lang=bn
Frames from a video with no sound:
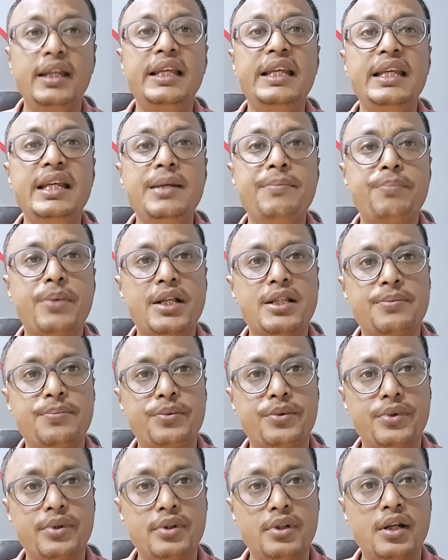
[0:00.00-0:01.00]
ই
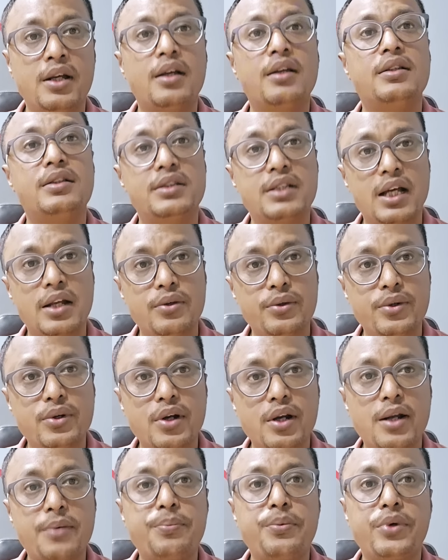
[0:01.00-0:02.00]
পাসপোর্ট চালু
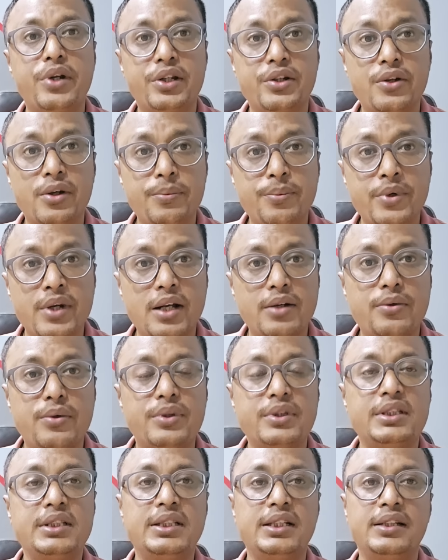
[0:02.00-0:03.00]
করার পরিকল্পনা
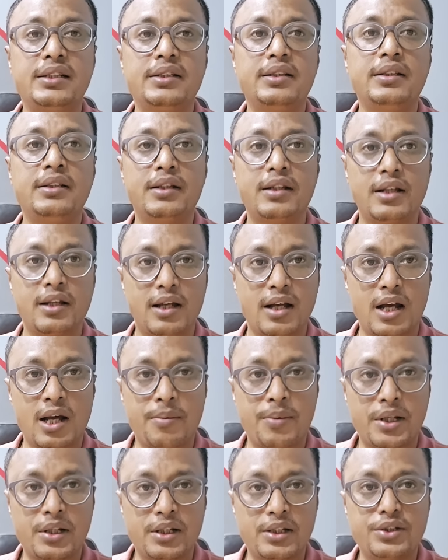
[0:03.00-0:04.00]
করছেন
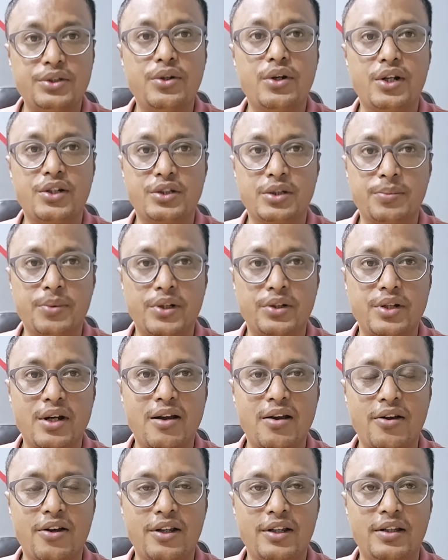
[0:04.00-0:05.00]
আমাদের স্বরাষ্ট্র
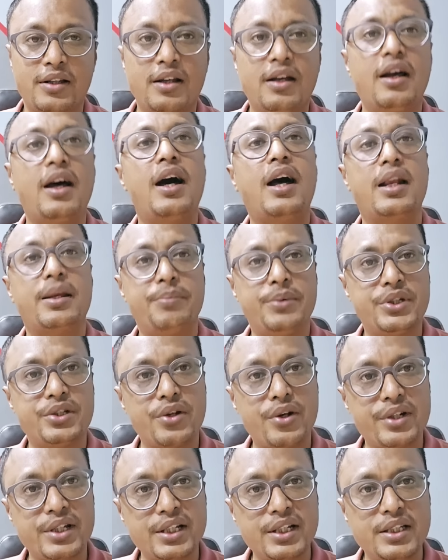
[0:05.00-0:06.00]
মন্ত্রণালয় আর এই
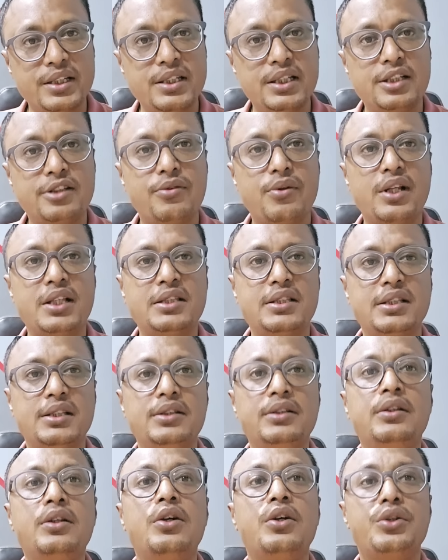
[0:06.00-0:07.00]
বিষয়টি নিশ্চিত করেছেন
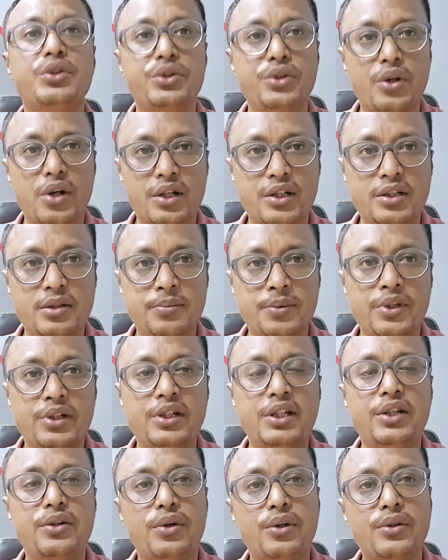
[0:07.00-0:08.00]

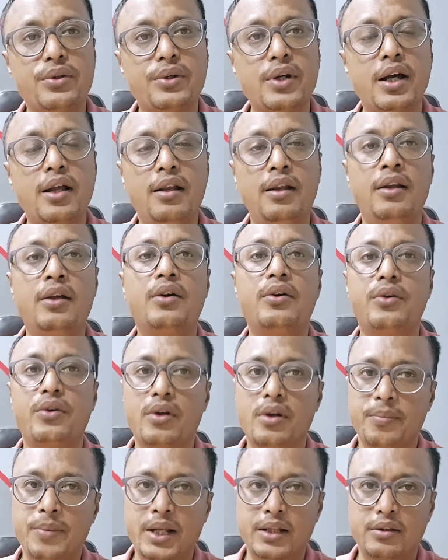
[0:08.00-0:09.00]
স্বরাষ্ট্রমন্ত্রী গতকাল
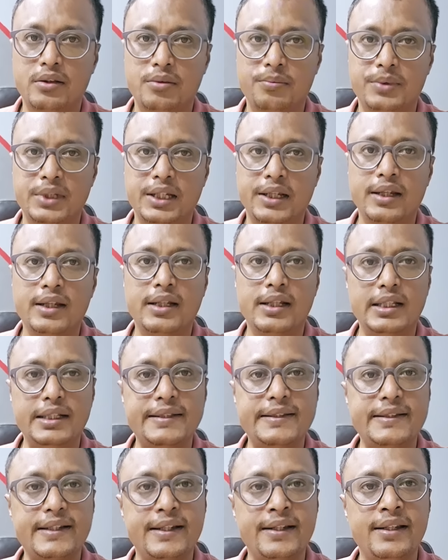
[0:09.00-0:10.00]
গণমাধ্যমকে
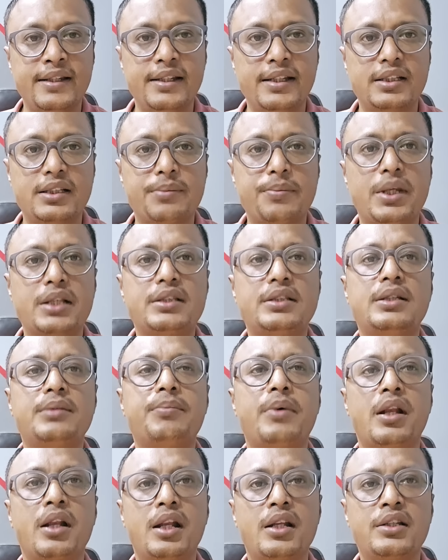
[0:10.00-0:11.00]
স্ক্রিনে দেখতে পাচ্ছেন
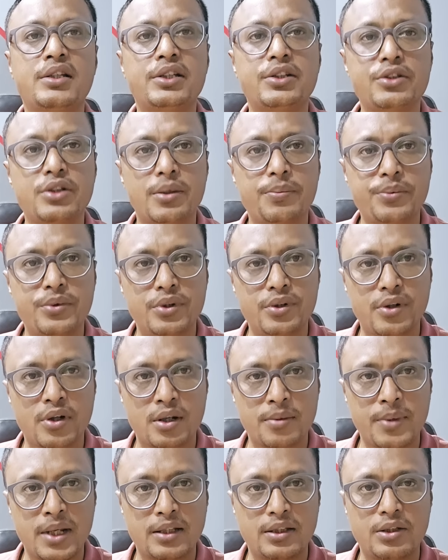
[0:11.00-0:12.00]
বাংলাদেশের সবগুলো
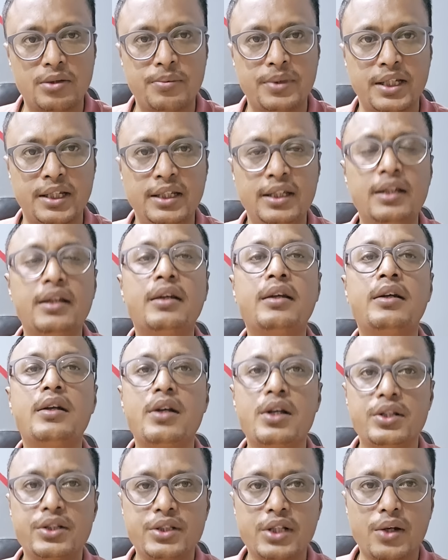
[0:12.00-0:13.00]
গণমাধ্যমেই
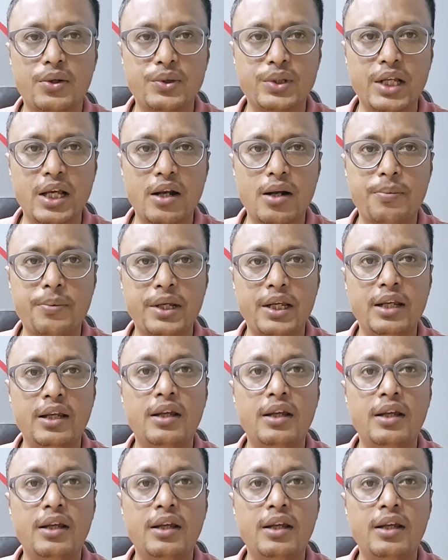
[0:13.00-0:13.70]
সৌদি আরবে